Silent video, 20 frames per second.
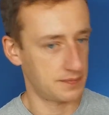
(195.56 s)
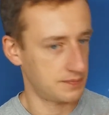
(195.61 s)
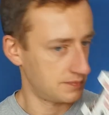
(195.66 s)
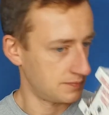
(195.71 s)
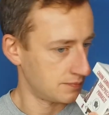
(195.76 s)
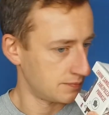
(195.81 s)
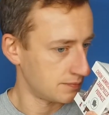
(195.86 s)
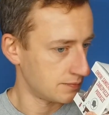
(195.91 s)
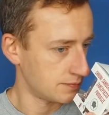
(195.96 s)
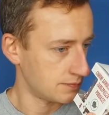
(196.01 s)

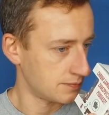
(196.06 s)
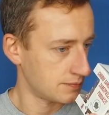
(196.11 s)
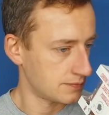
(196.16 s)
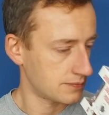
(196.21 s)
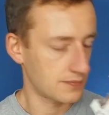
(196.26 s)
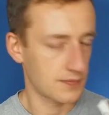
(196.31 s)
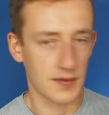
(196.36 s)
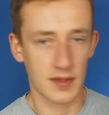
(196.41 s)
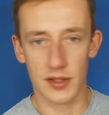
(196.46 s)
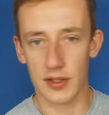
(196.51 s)
to też
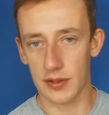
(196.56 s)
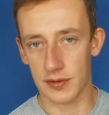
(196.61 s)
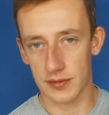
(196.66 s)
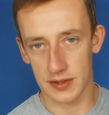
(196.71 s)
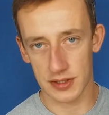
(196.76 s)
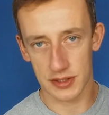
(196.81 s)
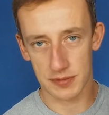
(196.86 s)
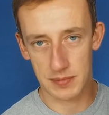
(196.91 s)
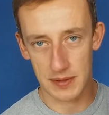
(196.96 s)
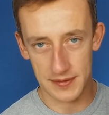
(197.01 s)
bardzo ładnie
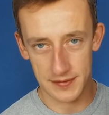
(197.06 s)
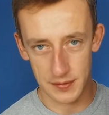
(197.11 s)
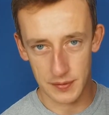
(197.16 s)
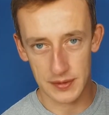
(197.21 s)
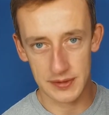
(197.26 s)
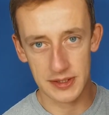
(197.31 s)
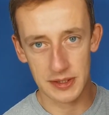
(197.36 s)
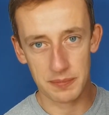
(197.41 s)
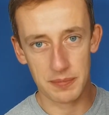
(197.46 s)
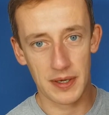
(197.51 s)
pachnie,
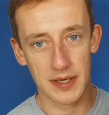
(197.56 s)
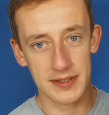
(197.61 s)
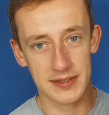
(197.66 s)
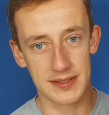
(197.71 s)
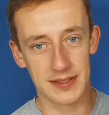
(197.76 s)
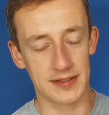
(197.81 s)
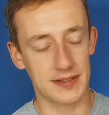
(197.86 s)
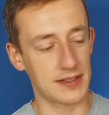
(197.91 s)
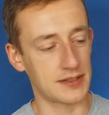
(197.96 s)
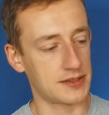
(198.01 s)
także
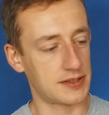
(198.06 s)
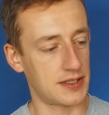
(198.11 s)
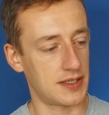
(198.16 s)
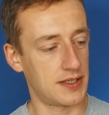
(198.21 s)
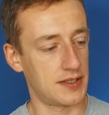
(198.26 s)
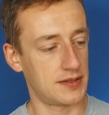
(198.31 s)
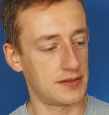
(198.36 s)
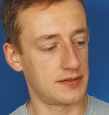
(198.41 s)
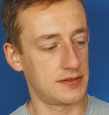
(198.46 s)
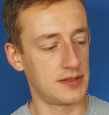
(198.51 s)
nie będzie
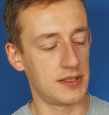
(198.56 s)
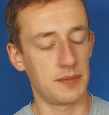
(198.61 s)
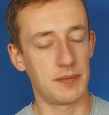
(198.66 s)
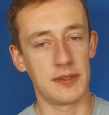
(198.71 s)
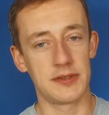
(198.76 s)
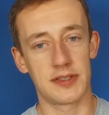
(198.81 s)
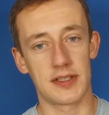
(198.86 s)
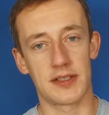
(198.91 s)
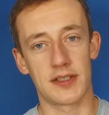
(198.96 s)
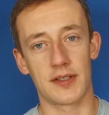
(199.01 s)
tego efektu,
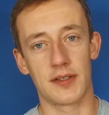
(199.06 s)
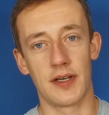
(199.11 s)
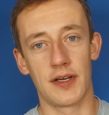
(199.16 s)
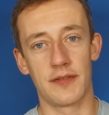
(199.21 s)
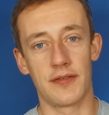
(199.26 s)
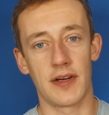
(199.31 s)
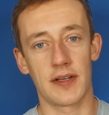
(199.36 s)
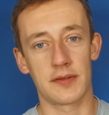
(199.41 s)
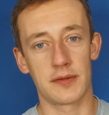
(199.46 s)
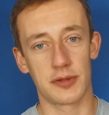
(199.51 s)
że coś pod
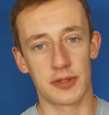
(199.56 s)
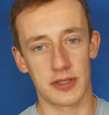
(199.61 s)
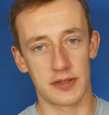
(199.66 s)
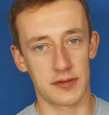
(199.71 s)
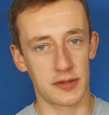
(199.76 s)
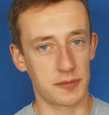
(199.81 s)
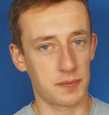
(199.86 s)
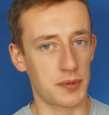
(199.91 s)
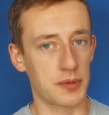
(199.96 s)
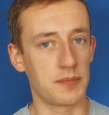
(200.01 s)
maską
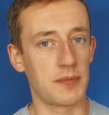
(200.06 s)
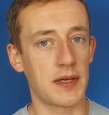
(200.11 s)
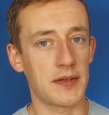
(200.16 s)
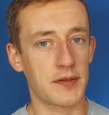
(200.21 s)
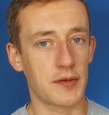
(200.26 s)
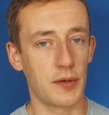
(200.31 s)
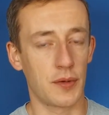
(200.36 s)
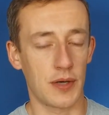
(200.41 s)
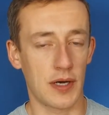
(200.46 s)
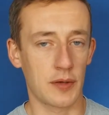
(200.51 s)
auta będzie
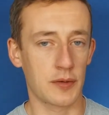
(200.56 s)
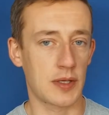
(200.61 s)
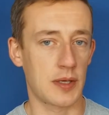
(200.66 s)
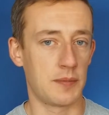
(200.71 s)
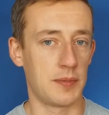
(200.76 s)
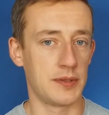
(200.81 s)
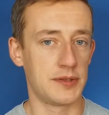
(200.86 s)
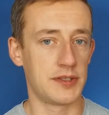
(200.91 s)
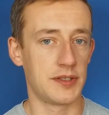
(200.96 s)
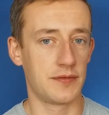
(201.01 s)
Wam
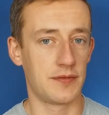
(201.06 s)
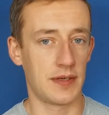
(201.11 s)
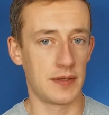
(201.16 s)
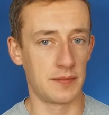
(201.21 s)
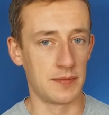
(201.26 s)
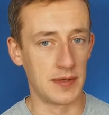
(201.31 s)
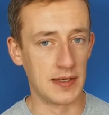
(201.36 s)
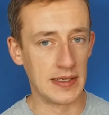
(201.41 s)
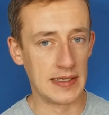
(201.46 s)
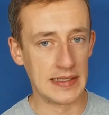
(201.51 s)
e,
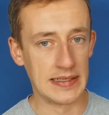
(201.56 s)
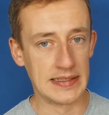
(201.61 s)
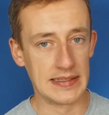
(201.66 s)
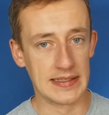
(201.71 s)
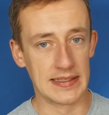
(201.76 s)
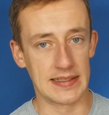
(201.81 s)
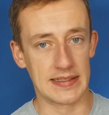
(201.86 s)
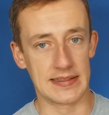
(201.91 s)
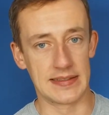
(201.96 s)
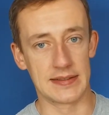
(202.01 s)

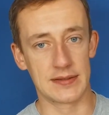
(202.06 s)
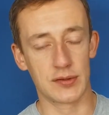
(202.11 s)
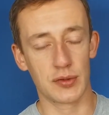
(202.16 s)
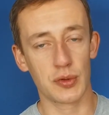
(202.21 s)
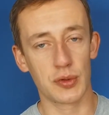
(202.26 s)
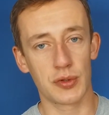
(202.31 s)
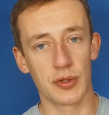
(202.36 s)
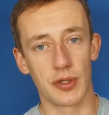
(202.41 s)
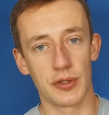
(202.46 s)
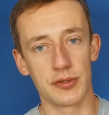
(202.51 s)
cuchnąć e,
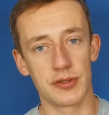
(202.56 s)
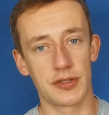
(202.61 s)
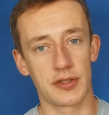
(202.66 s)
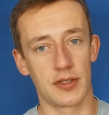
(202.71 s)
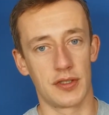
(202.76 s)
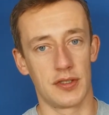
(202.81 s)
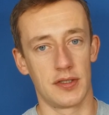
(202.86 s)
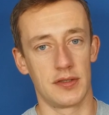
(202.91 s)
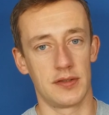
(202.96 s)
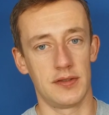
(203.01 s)
i ten
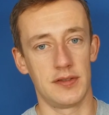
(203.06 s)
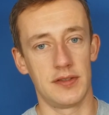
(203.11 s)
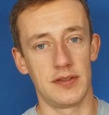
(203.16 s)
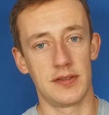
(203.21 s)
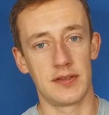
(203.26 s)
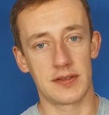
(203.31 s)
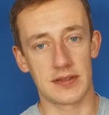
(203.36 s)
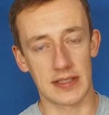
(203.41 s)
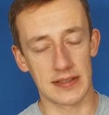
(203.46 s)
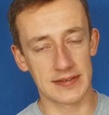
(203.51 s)
zapach będzie
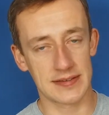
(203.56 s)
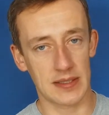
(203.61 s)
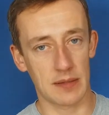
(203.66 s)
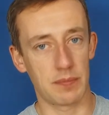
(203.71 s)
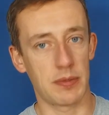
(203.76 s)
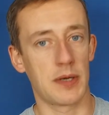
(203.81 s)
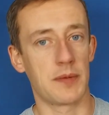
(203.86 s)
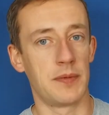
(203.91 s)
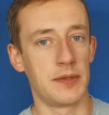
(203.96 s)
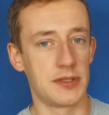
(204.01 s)

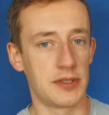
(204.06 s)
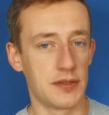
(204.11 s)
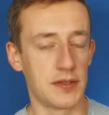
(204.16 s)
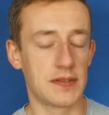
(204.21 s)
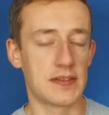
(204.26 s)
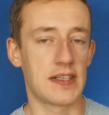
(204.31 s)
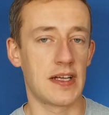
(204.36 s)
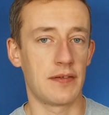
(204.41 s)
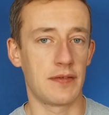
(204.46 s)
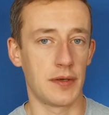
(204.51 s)
dostawał się
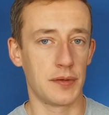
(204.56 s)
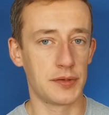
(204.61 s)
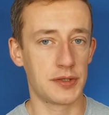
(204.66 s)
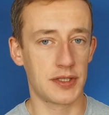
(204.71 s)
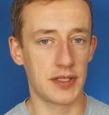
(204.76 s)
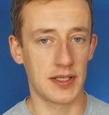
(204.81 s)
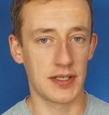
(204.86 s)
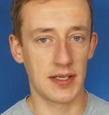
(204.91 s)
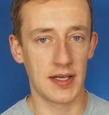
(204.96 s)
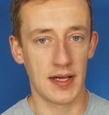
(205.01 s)
do
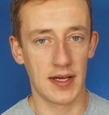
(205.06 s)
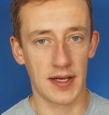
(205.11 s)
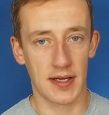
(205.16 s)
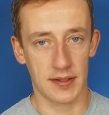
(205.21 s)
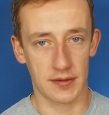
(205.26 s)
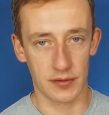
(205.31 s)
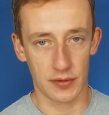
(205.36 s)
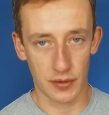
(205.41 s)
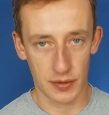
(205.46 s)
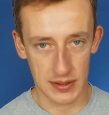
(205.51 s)
kabiny
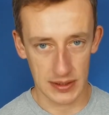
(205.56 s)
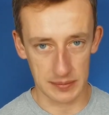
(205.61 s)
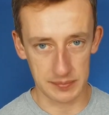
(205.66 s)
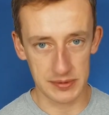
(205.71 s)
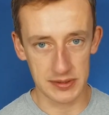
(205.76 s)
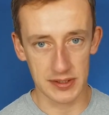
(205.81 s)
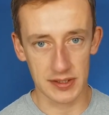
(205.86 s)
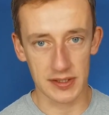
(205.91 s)
kierowcy.